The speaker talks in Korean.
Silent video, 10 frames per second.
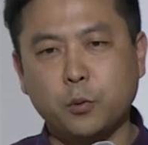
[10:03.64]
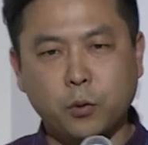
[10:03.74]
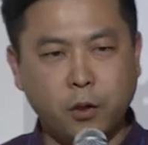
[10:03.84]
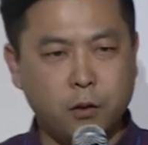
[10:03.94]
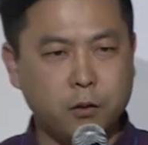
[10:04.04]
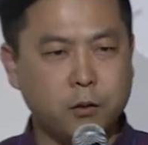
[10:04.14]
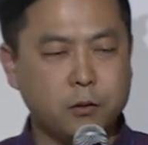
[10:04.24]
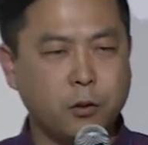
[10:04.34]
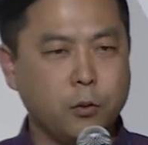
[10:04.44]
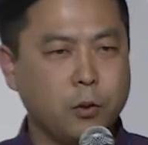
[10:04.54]
또 그런
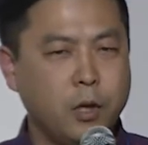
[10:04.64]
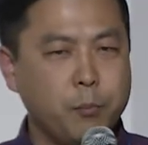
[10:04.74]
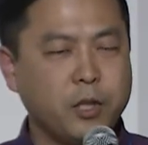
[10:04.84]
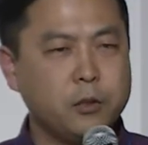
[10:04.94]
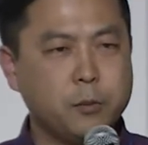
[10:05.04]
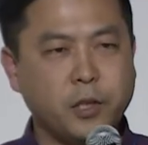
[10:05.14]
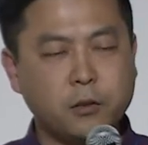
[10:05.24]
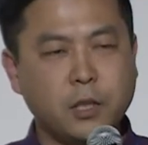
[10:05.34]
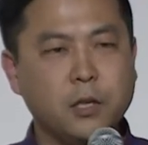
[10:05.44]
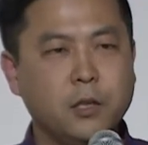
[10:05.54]
선, 파트너십
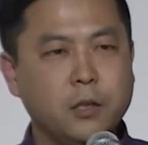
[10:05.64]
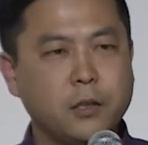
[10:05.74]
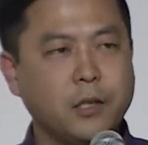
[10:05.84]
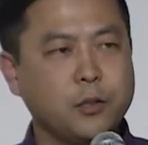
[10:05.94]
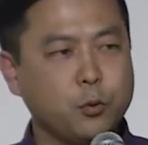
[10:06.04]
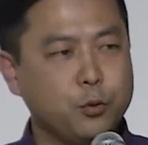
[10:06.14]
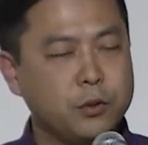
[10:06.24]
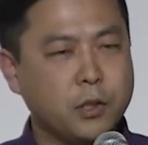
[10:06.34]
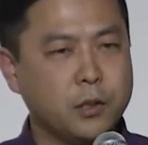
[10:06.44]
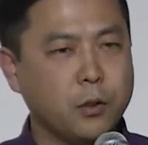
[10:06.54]
맺었다라는 게 또
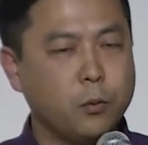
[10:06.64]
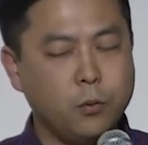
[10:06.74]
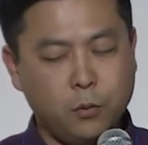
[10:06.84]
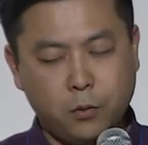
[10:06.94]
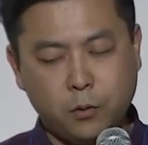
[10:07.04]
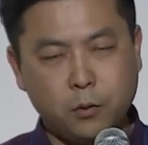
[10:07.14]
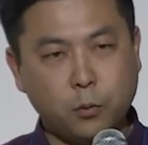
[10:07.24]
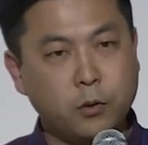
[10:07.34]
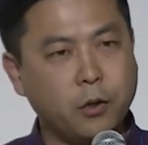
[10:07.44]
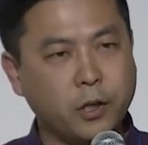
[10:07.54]
뉴스가 되고 어, 또
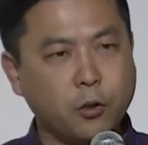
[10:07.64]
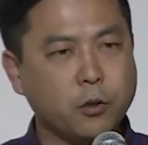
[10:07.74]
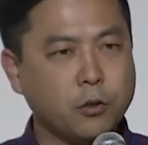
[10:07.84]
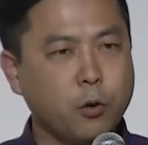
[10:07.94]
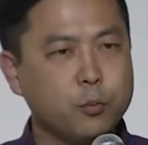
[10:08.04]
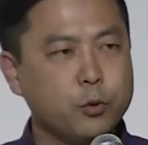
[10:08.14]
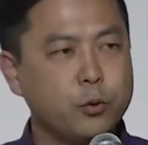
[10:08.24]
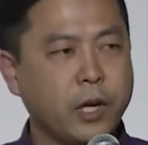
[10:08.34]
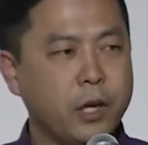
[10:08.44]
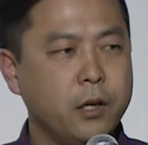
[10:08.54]
그런 게 또 어떤
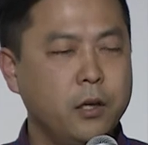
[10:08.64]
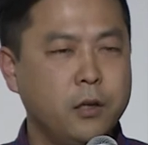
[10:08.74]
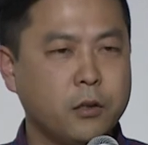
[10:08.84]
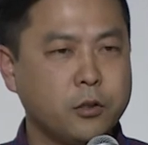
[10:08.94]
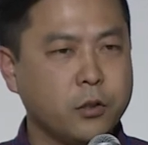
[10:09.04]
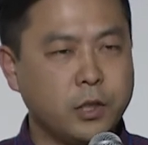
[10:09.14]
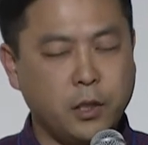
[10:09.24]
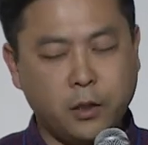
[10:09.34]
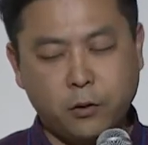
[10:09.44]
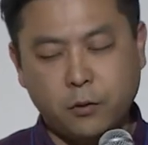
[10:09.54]
정부의
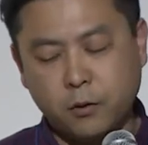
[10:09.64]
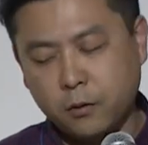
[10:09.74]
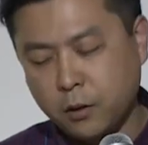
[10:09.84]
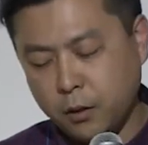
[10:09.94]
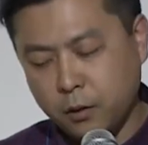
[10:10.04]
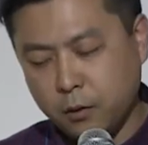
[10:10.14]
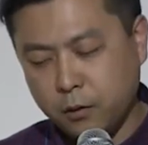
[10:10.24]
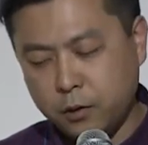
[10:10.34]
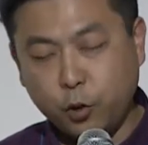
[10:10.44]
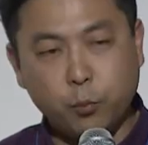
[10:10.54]
정책의 어떤 어,
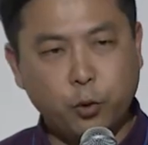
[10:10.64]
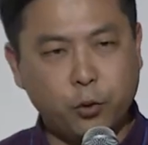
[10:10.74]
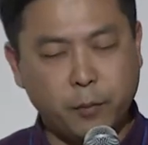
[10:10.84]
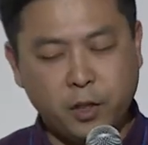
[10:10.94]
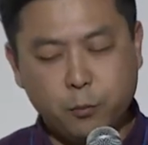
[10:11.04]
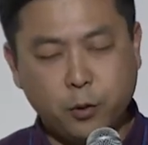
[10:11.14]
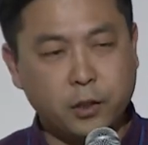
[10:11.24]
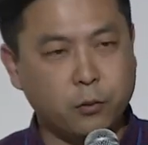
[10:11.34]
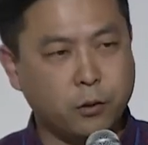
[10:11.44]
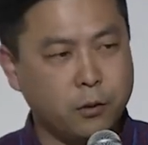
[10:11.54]
지원 프로그램의 일부가
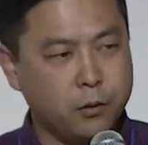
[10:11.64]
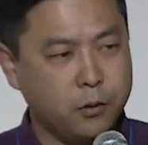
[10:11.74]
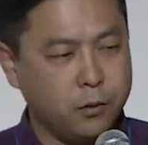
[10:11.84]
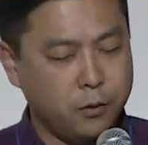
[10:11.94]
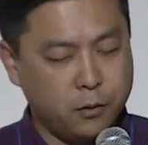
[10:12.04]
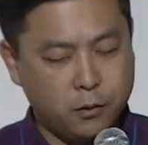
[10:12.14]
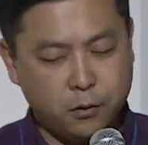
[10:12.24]
되고요. 어,